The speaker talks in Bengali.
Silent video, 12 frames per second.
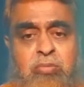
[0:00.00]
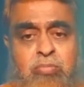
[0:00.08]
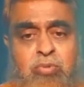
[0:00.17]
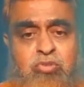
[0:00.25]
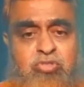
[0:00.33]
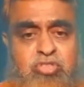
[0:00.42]

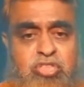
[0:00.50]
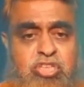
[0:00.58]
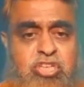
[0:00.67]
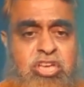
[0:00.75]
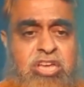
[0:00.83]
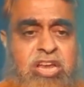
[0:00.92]

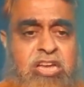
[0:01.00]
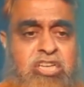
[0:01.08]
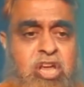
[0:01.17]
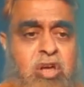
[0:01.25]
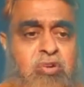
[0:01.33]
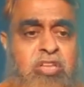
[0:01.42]
মস্তিষ্কে
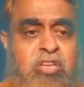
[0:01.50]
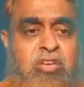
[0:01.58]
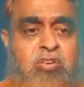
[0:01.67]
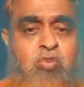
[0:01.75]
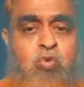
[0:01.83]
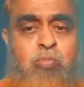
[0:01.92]
রাসায়নিক
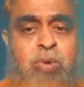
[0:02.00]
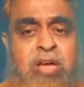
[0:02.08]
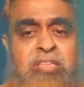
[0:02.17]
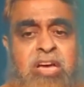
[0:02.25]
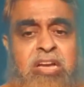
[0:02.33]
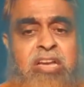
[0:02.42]

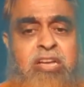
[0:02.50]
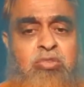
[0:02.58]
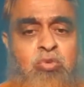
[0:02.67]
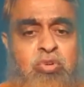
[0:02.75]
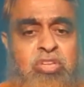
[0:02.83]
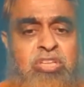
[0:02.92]
উপাদানের
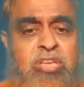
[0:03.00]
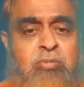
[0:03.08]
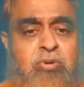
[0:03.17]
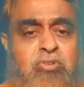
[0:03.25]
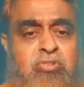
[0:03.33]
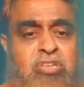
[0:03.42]
ত্রুটি
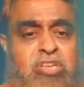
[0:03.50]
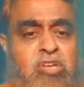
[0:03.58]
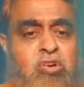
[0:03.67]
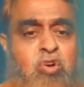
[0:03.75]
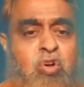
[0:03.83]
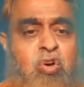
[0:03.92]
এবং
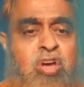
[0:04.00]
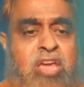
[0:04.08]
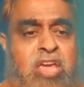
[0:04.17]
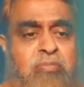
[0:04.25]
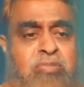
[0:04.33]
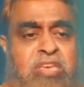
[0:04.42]
নিউরোকেমিক্যাল
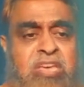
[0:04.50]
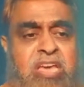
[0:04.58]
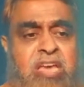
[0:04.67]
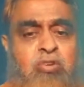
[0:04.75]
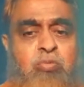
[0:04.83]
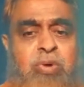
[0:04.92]

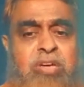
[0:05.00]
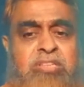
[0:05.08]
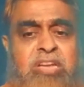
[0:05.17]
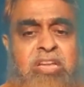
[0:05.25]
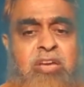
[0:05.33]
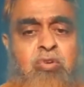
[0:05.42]
কেমিক্যাল
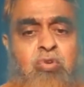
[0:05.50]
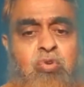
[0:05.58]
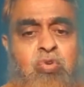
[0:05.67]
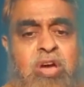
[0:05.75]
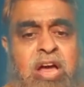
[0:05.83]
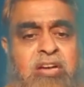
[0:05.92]
উপাদানের
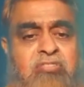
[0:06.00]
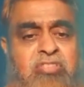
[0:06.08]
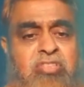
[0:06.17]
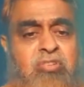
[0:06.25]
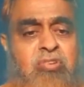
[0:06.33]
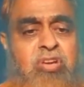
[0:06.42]
কোনো
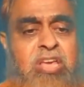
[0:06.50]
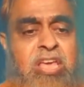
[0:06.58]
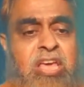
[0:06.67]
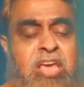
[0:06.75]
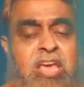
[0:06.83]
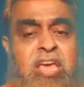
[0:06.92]
ঘাটতি হলে
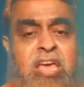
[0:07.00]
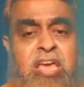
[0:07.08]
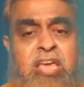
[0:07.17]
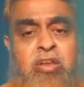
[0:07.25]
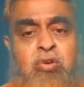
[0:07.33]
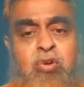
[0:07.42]

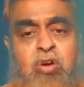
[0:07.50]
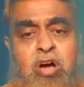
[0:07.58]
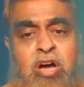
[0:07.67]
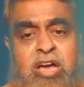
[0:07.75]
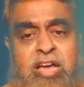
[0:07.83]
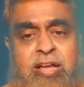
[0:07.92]
এই রোগ
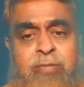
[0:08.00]
হয়